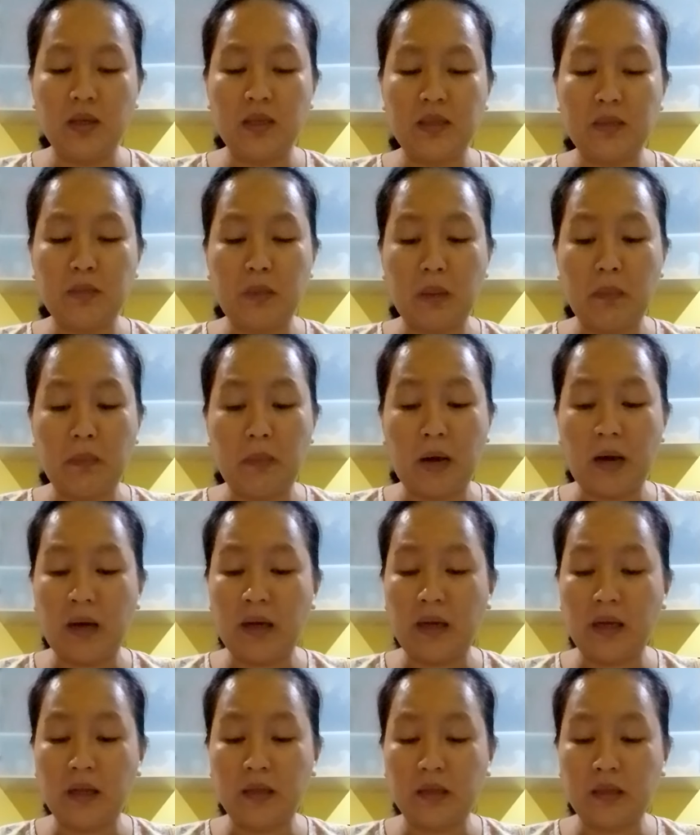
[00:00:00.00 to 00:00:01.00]
sebab
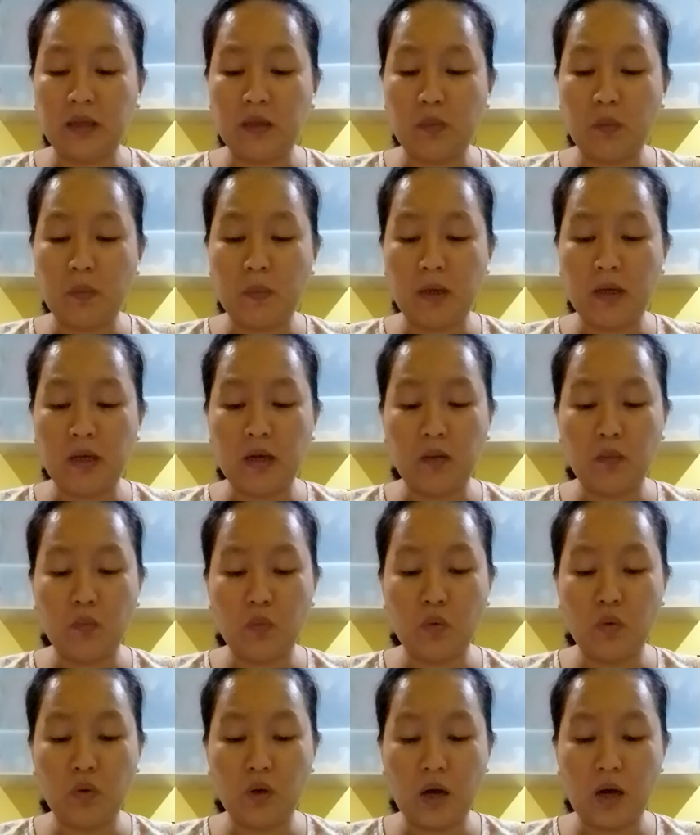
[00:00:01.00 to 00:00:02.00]
Allah tidak memandang
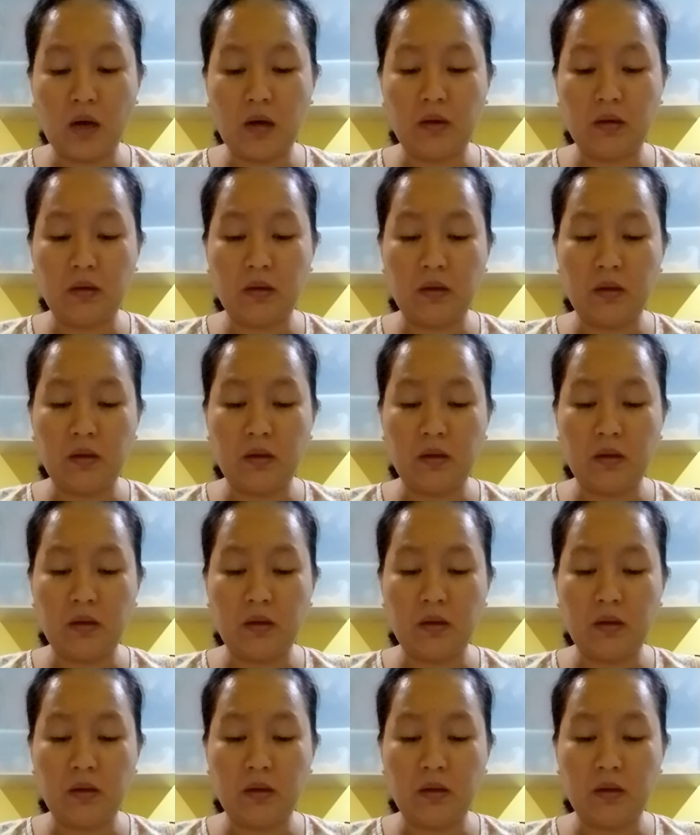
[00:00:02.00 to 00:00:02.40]
muka.